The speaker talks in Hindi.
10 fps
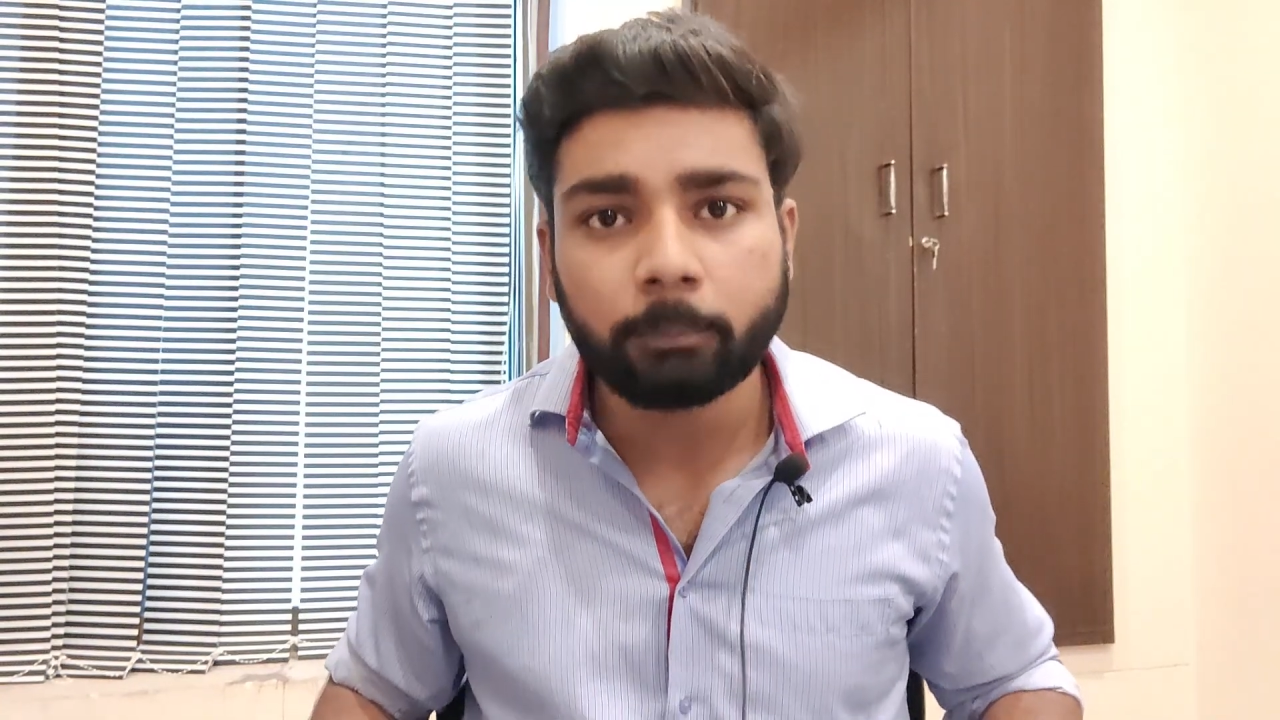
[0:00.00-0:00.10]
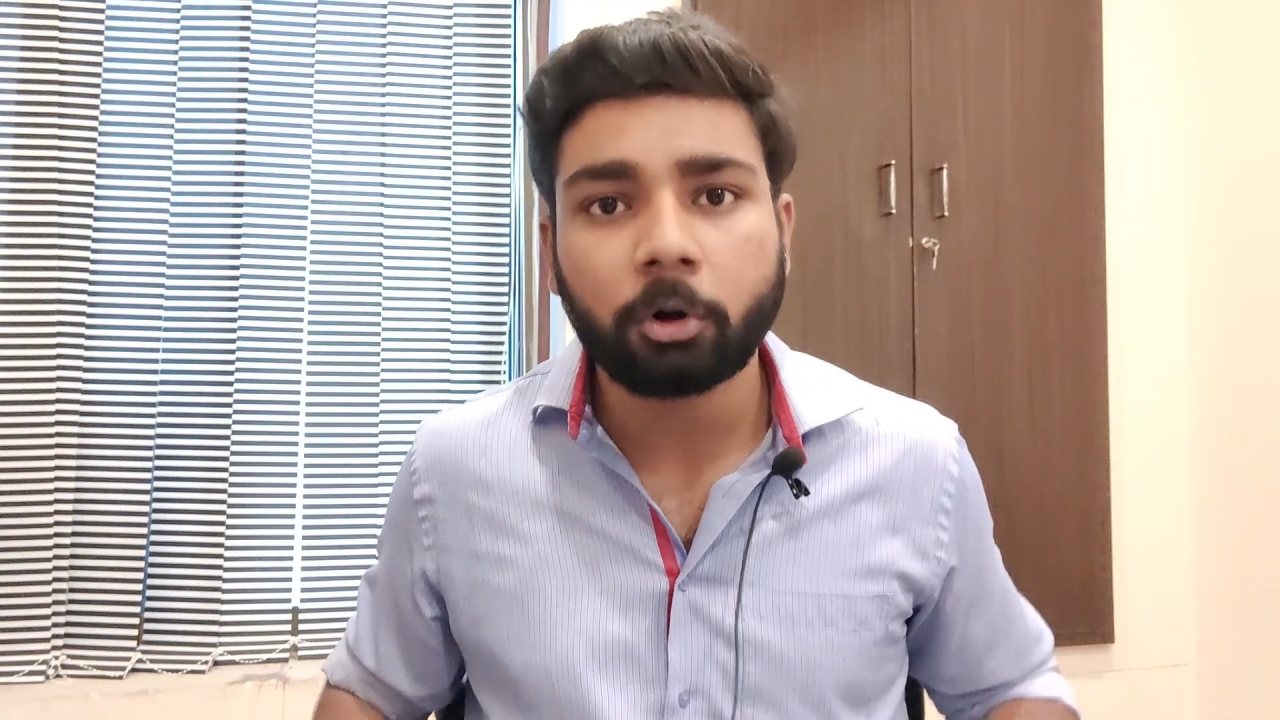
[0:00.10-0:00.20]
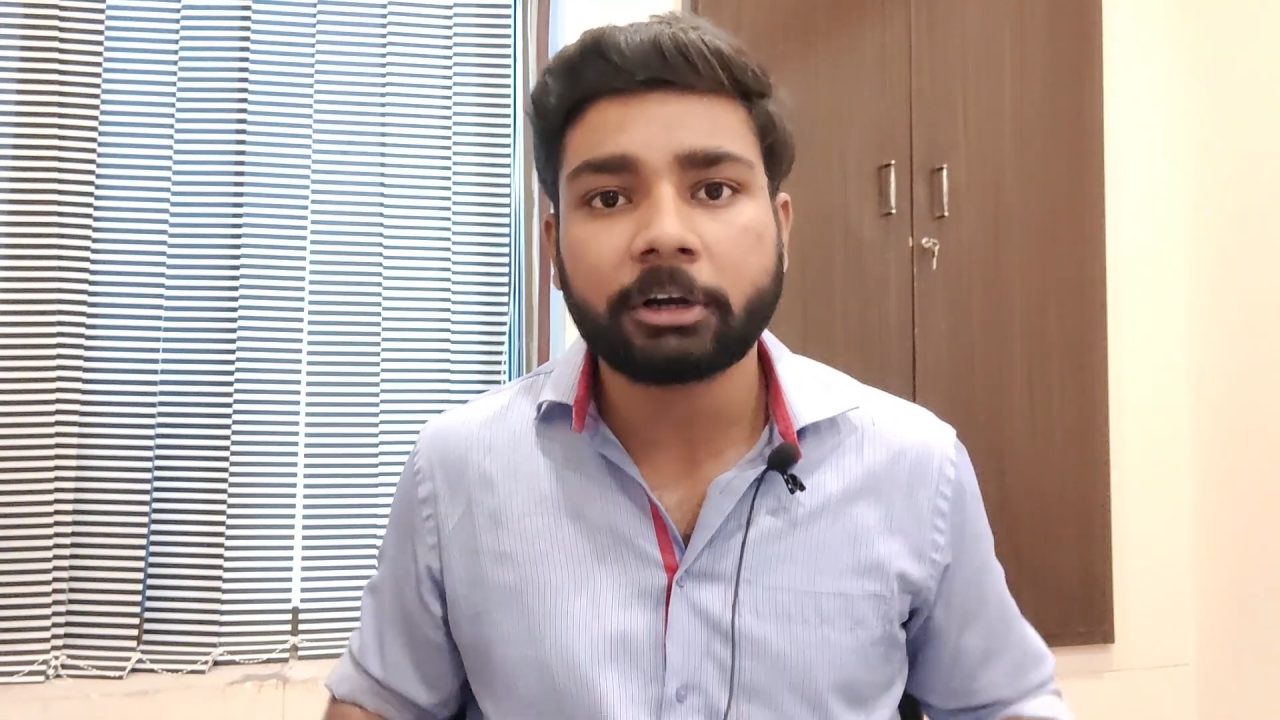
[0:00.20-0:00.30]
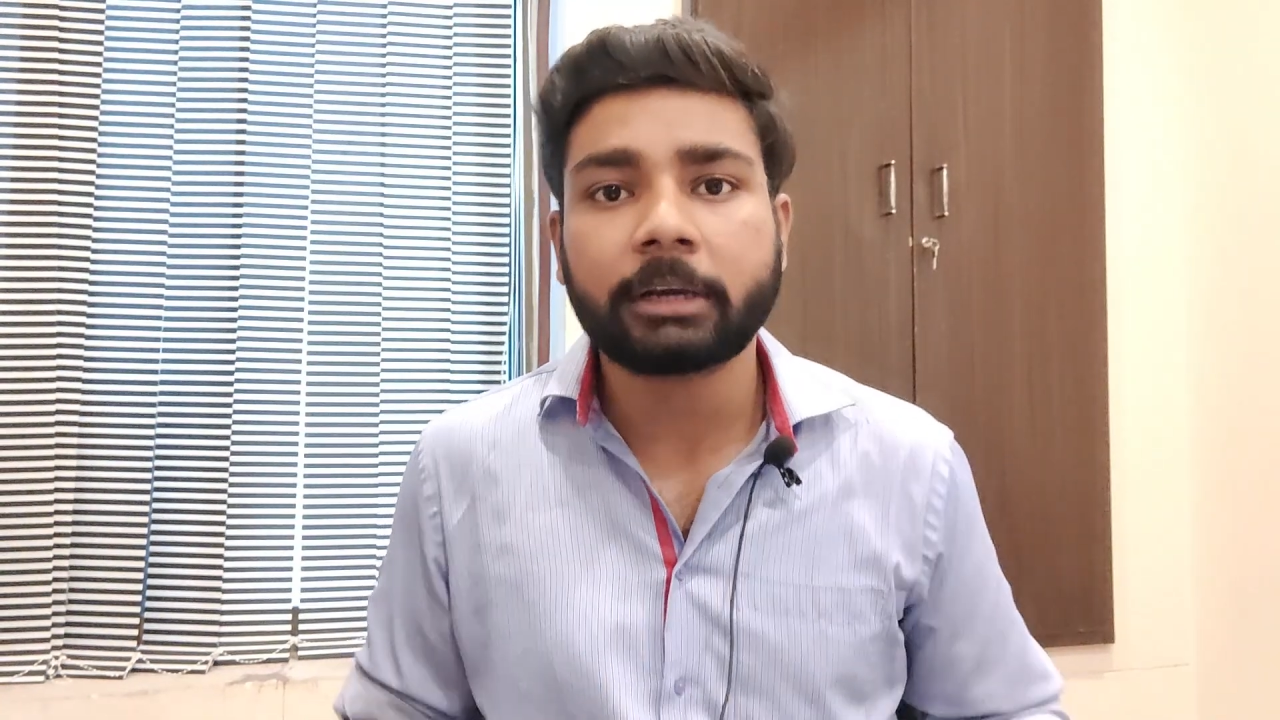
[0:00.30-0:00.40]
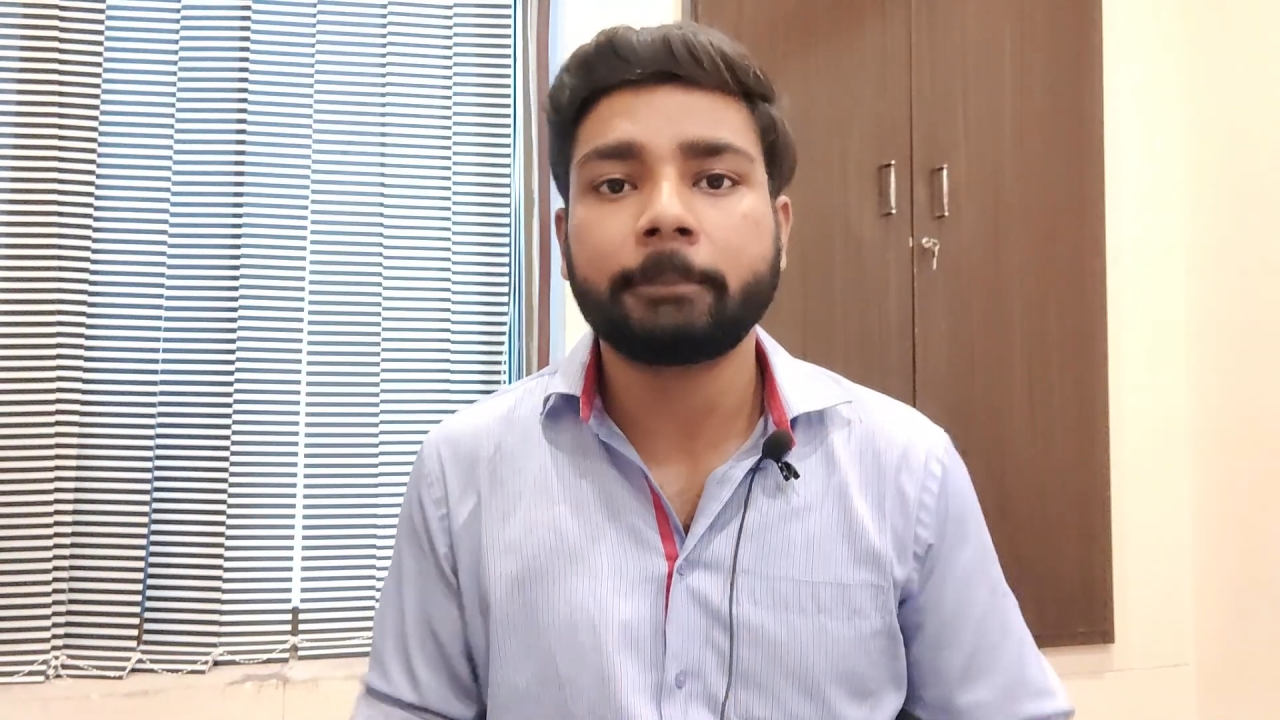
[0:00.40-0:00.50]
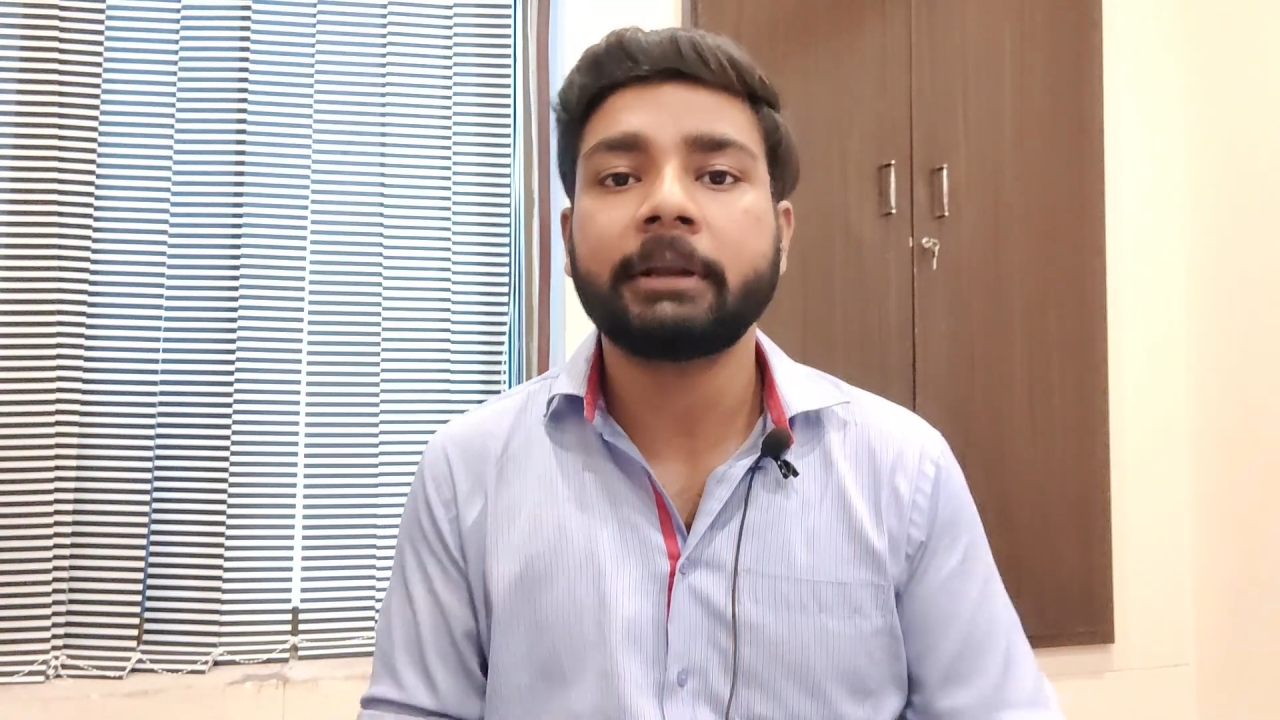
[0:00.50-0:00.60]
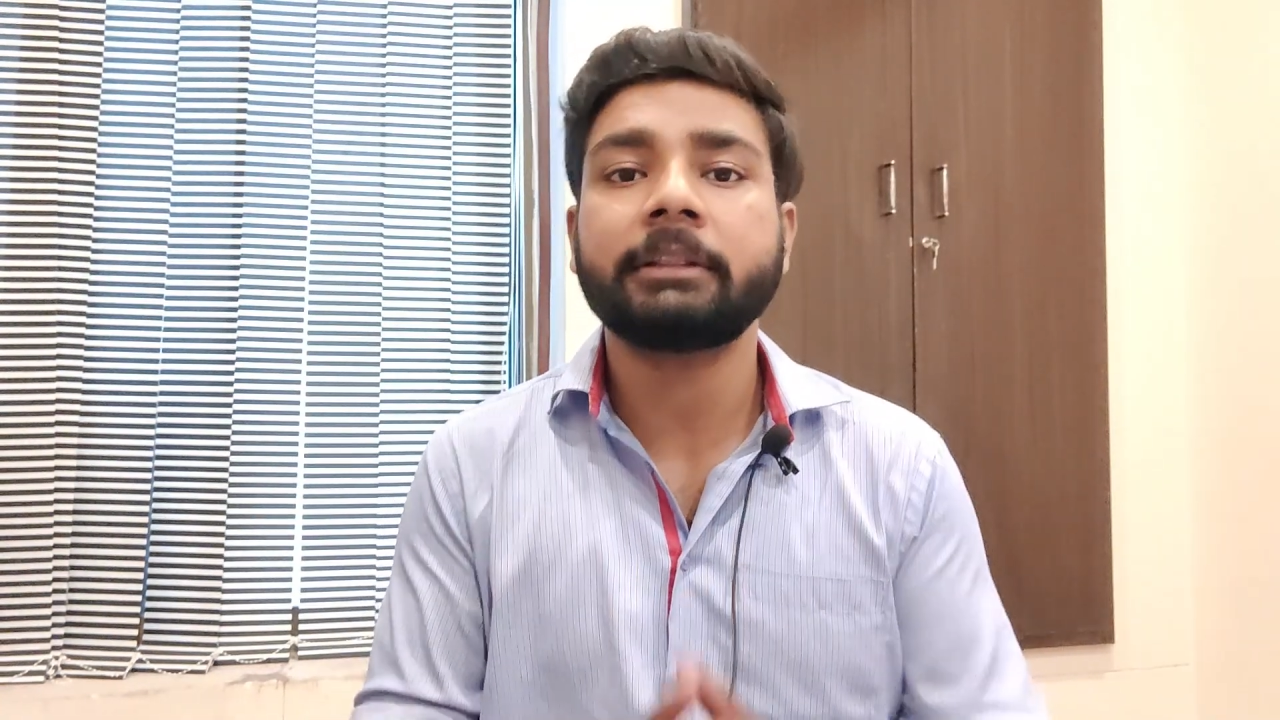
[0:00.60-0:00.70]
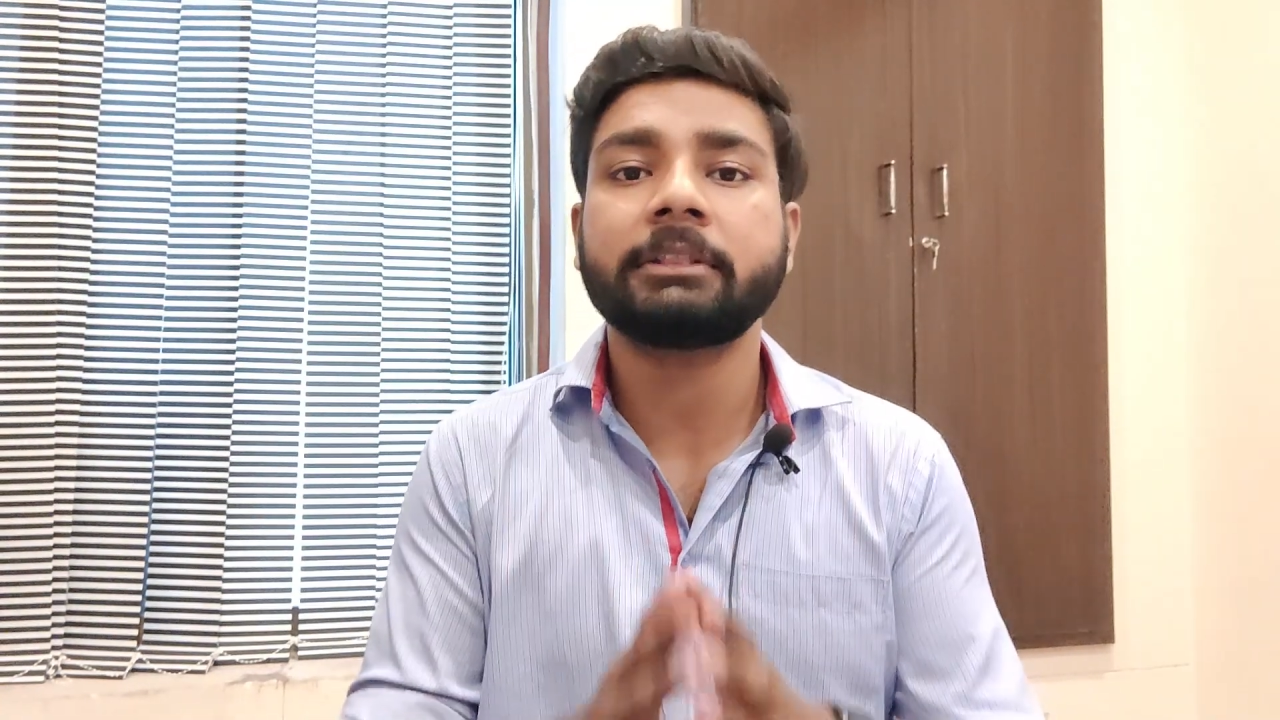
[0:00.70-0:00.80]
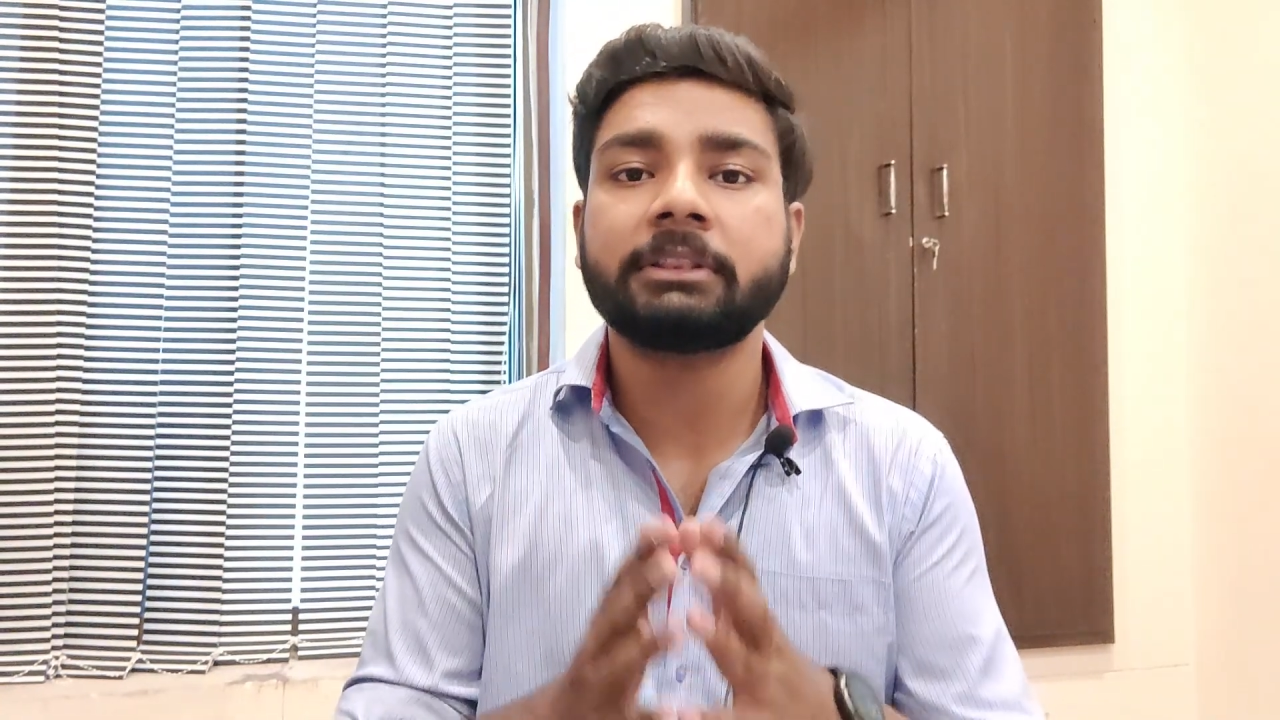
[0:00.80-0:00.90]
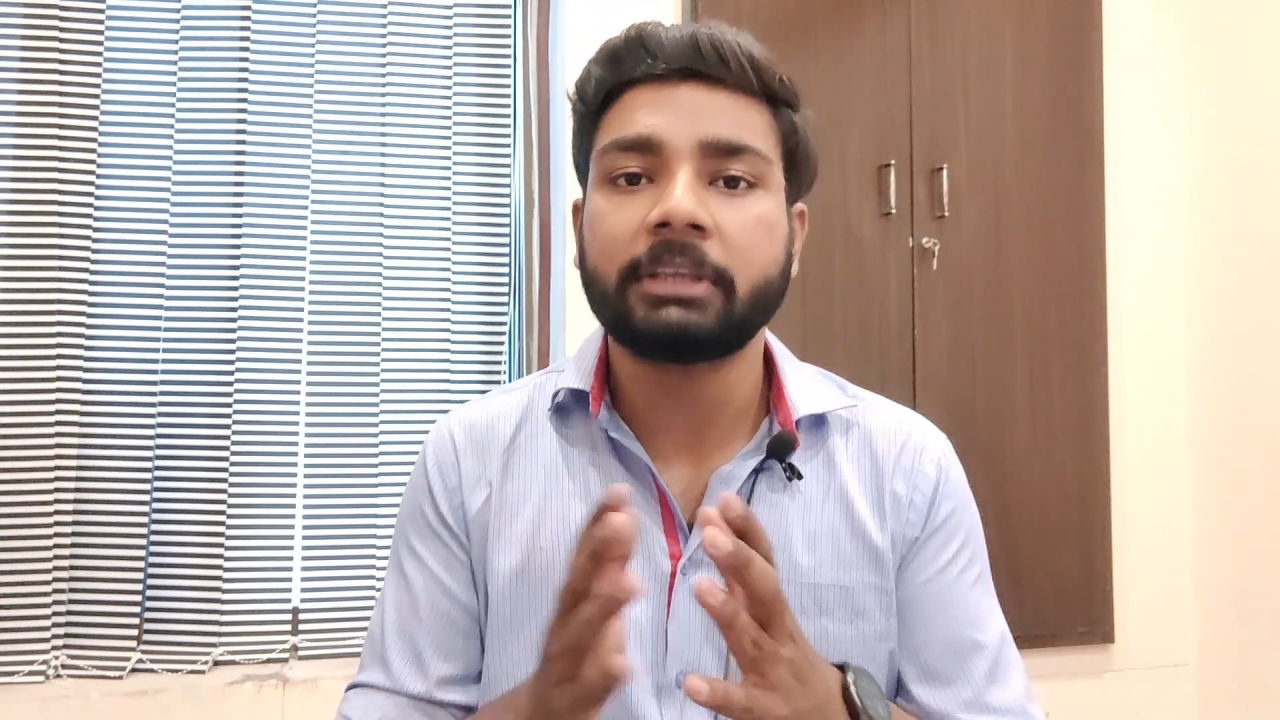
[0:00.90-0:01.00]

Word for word: लेबोरेटरी में